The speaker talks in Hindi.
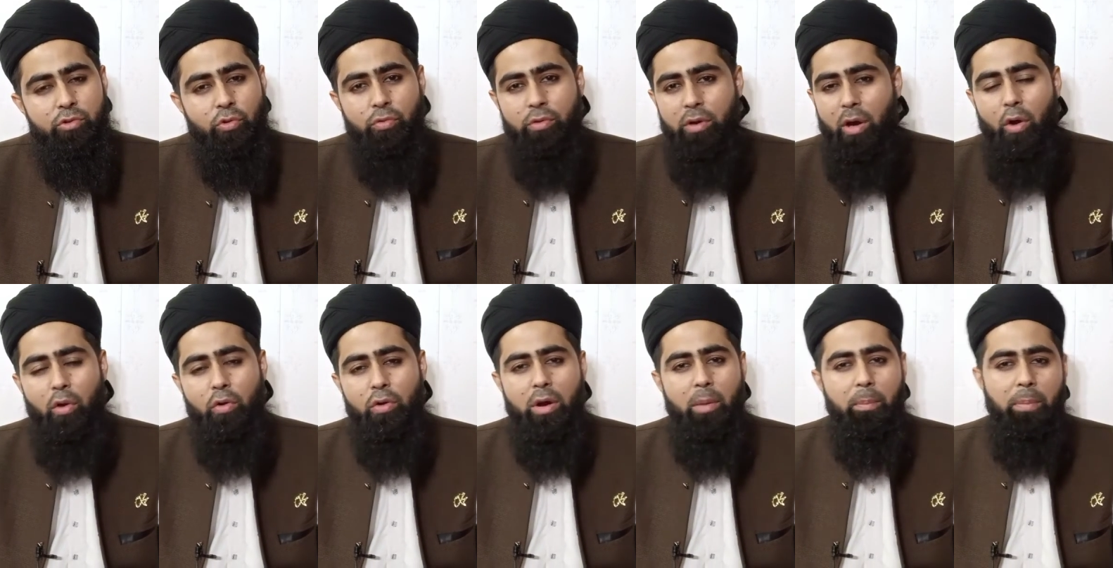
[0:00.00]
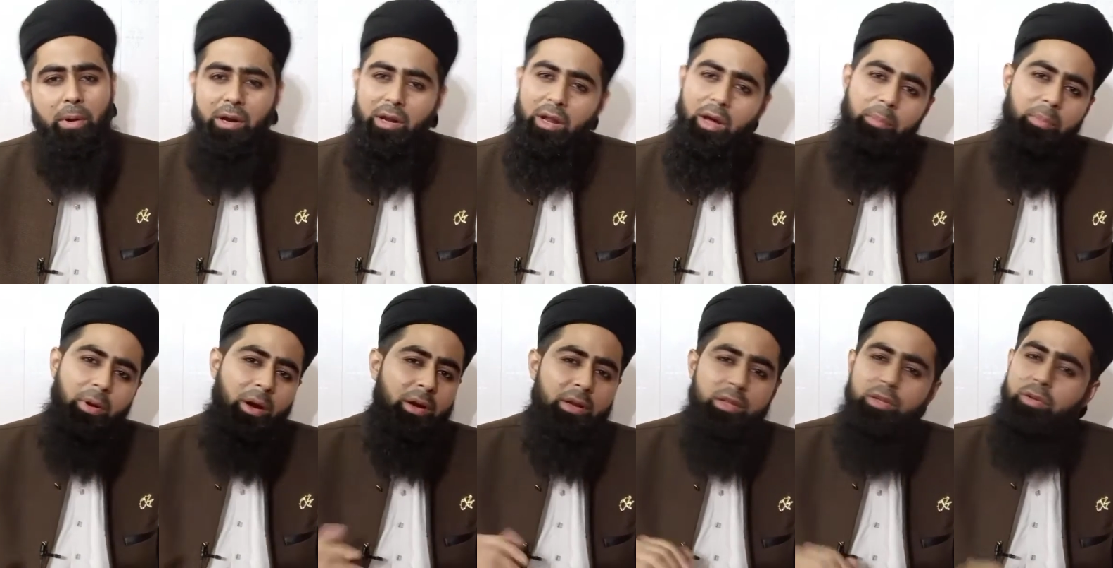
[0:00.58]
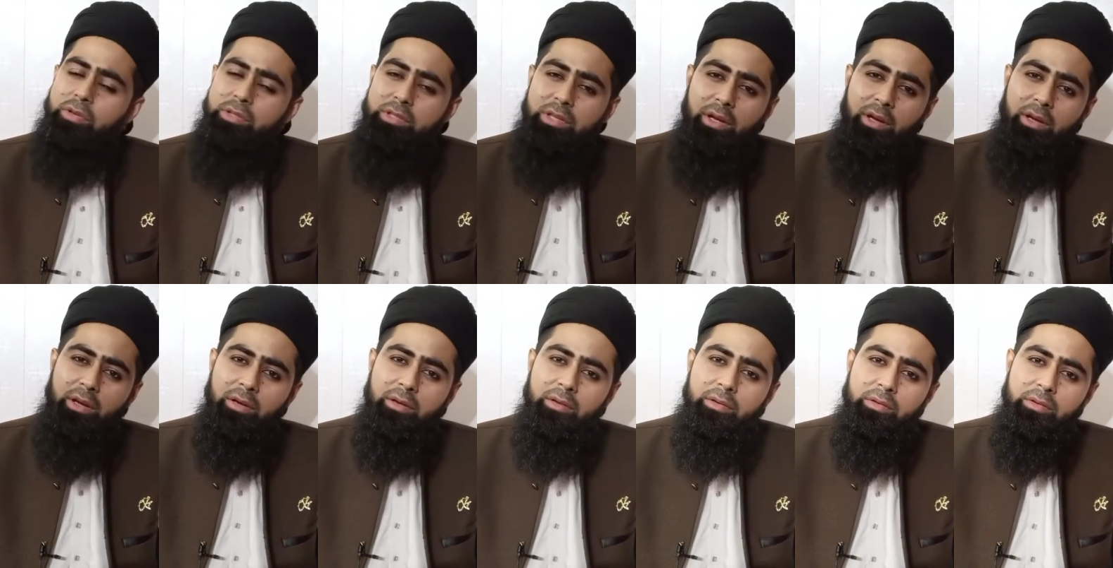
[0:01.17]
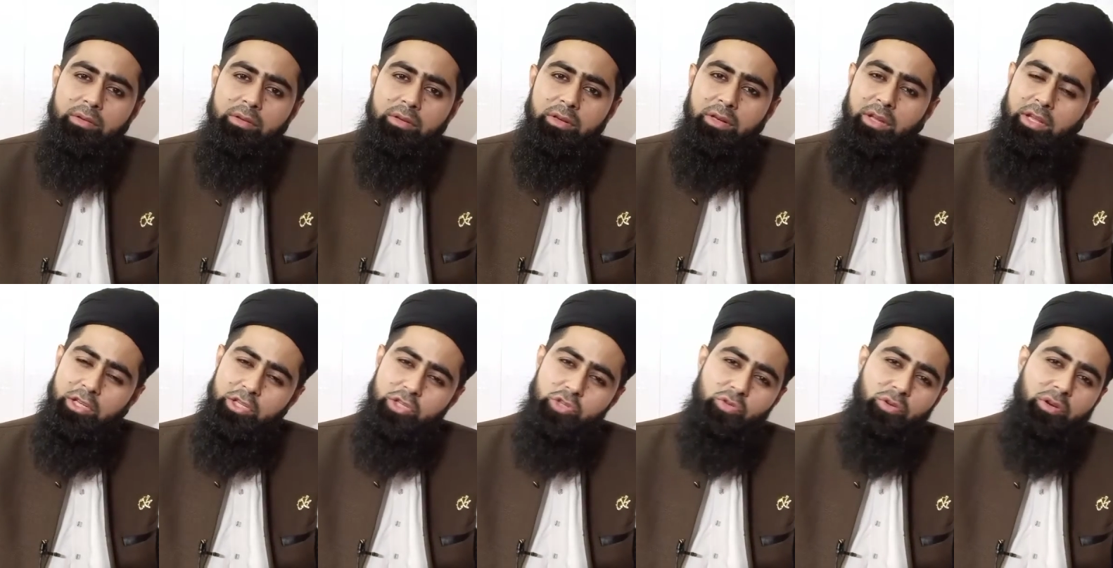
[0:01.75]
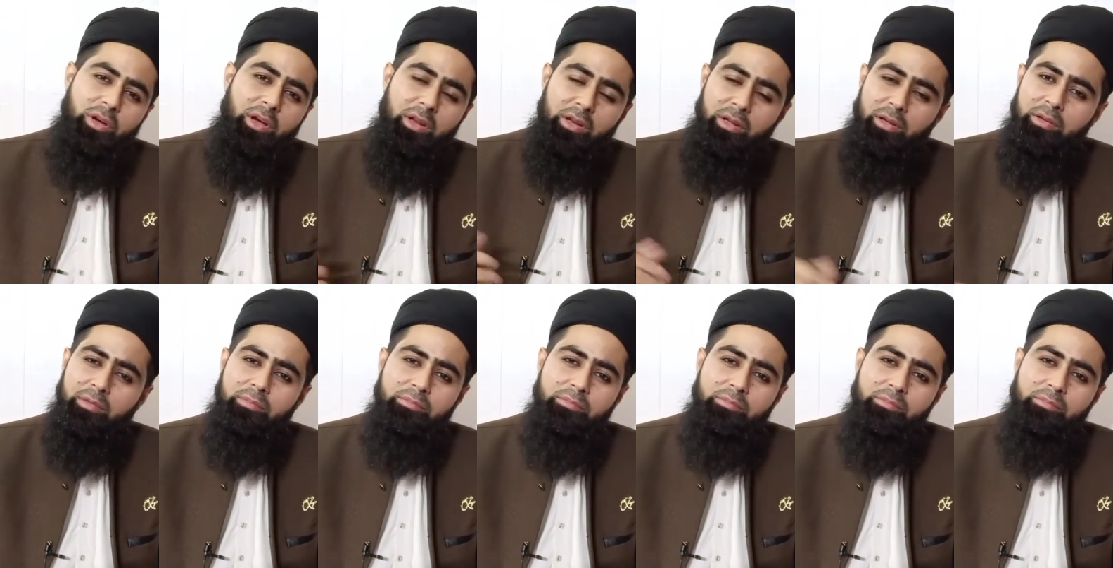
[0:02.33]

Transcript: जो गुनाहों का पड़ला भारी हो जाएगा नेकियों का